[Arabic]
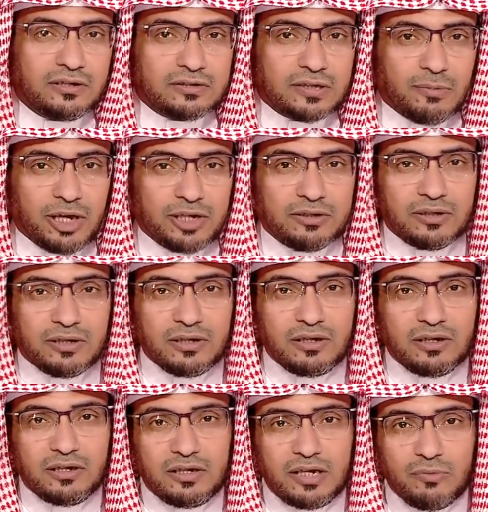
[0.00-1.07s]
طبعا
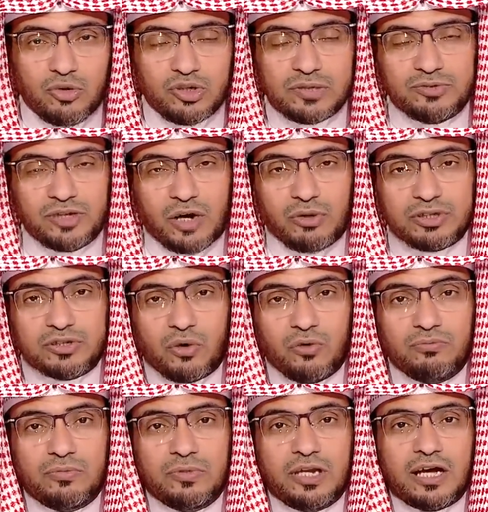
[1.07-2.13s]
لم أجب
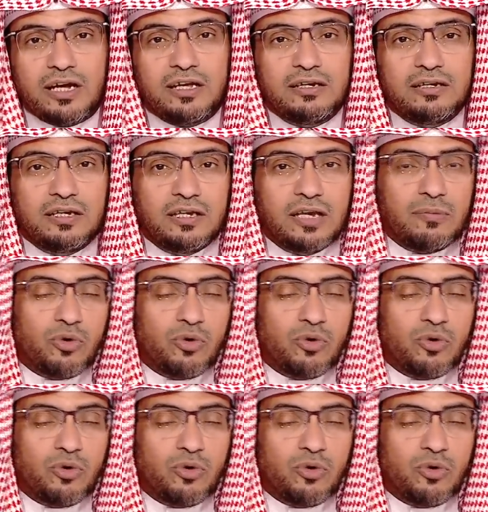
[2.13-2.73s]
دعوتهم لكني لم